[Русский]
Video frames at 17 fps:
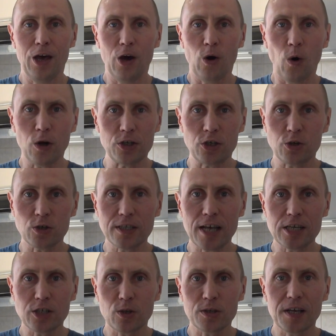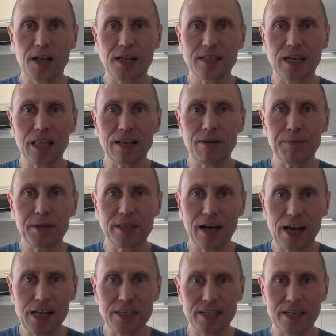Хочешь узнать, что делать с головами
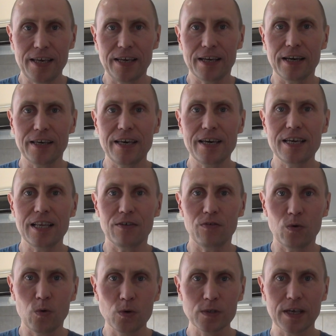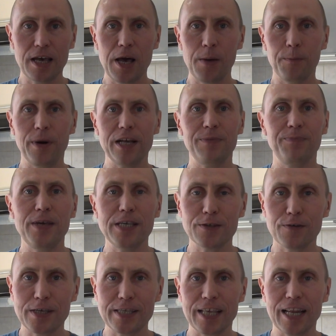дальше и какие они на вкус?
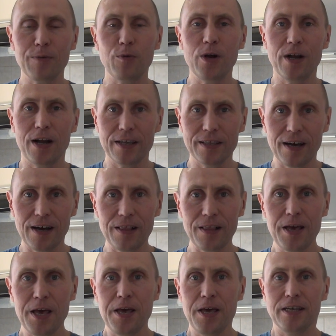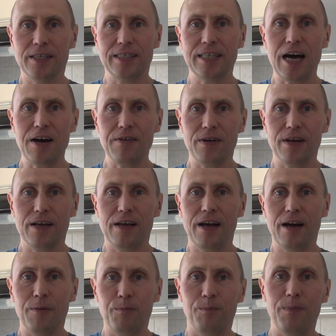Подписывайся на мой канал, ставь
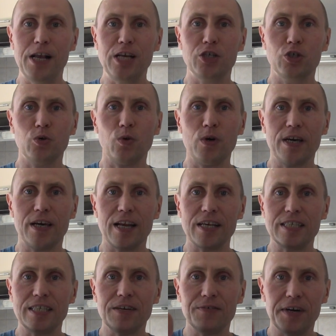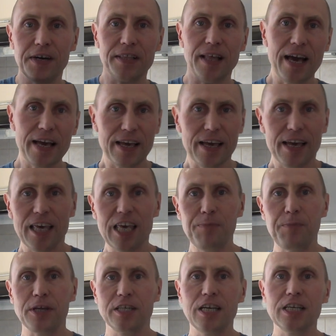большой красивый лайк и
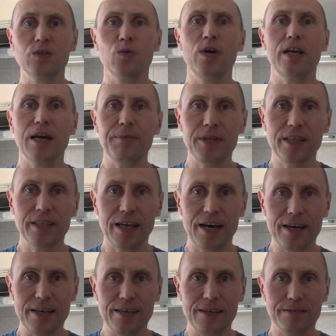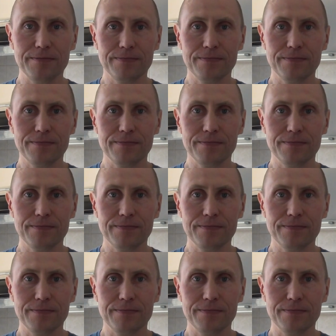пиши свой комментарий.